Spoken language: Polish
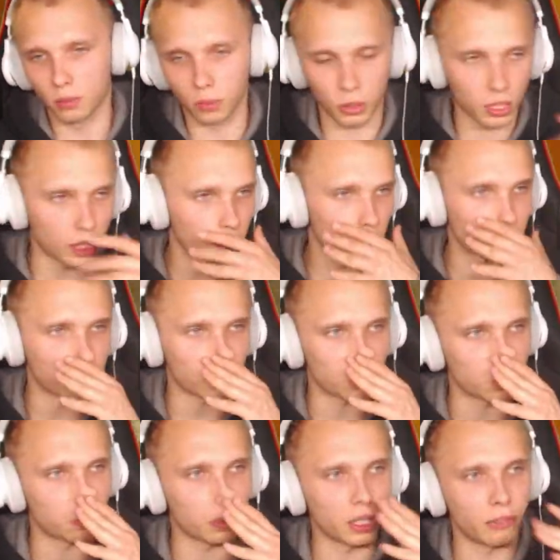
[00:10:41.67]
musiałem was po
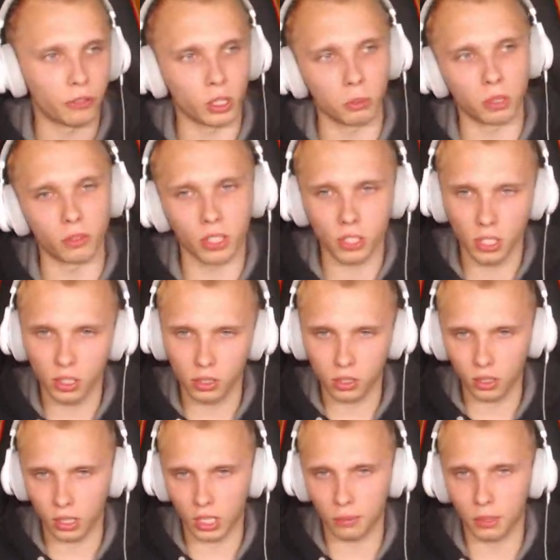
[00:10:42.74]
prostu poinformować,
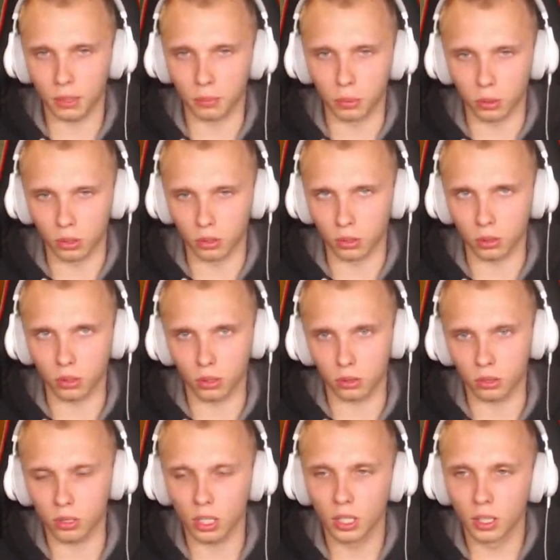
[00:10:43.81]
co dla mnie było, no,
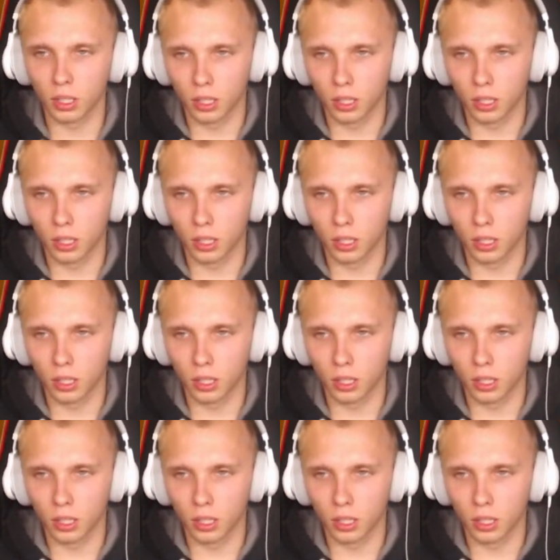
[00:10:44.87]
dosyć...